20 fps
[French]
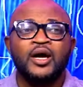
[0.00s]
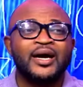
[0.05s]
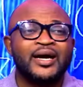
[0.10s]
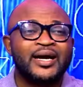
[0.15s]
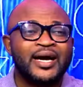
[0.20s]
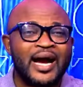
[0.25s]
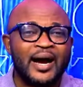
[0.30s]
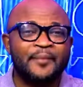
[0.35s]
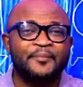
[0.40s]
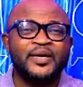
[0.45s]

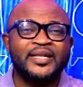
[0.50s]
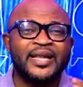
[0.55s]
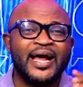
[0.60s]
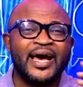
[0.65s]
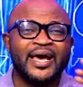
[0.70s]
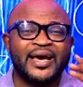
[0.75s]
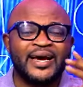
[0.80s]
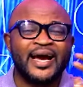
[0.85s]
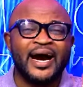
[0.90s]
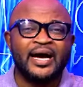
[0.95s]
Kabila
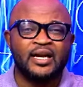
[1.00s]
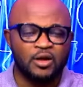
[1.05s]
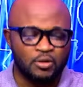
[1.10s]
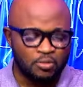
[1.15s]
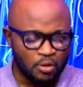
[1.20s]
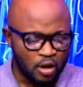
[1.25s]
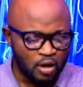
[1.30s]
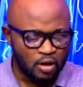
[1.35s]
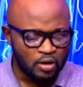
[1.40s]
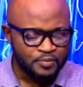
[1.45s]

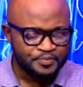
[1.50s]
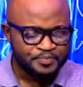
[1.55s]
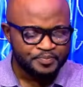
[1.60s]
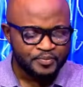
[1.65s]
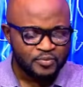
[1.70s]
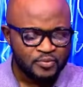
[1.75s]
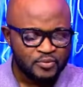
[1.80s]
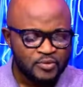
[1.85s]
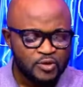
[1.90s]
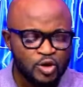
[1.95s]
également,
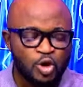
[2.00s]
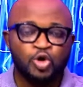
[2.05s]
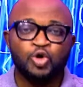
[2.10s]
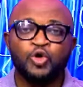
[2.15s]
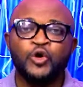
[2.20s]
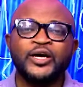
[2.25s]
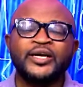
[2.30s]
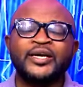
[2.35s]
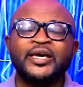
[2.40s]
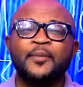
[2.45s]

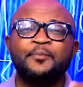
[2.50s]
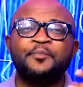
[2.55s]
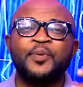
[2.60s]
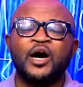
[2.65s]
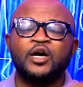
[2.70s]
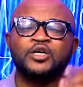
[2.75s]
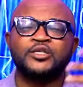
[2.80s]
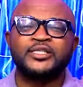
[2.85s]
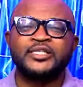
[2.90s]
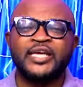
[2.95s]
lui qui
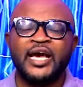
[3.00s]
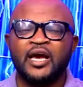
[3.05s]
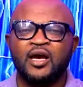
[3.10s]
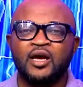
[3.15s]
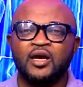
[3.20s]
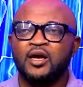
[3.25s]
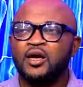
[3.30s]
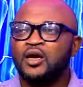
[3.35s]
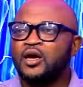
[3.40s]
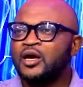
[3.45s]
pensait
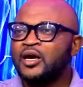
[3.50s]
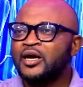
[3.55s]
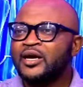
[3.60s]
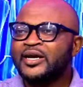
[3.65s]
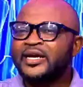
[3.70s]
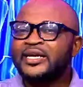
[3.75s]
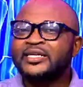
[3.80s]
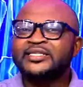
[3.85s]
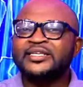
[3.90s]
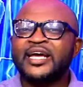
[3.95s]

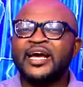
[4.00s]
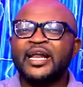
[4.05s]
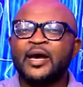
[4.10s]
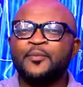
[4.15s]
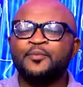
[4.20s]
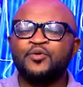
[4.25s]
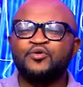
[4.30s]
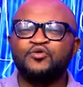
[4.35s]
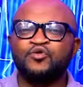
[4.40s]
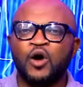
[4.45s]
quitter le
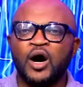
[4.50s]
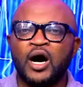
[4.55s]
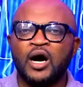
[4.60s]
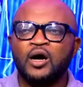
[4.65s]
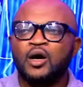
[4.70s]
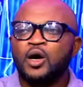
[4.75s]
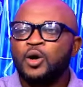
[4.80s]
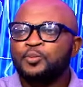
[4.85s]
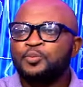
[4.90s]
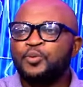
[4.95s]
pouvoir
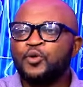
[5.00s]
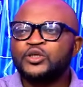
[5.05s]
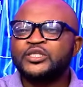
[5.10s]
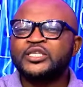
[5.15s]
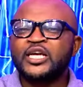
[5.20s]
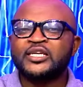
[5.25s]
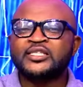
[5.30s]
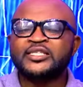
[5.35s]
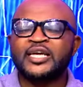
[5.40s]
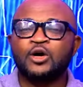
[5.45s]
pour
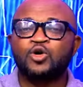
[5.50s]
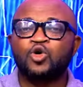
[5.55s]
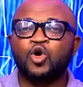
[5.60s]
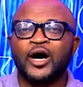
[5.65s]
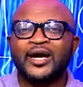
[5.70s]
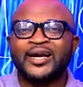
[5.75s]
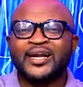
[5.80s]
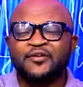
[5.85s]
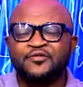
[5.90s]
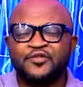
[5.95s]
chercher encore à
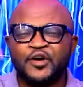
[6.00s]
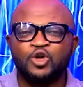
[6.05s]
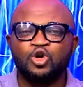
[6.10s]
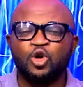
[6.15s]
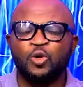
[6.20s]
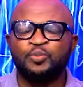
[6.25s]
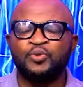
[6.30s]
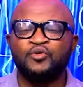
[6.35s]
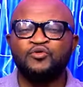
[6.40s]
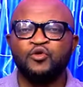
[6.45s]
revenir au
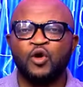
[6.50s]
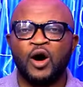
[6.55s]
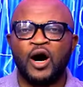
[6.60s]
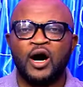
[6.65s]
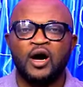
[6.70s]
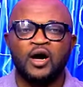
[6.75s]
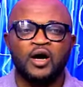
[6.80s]
pouvoir,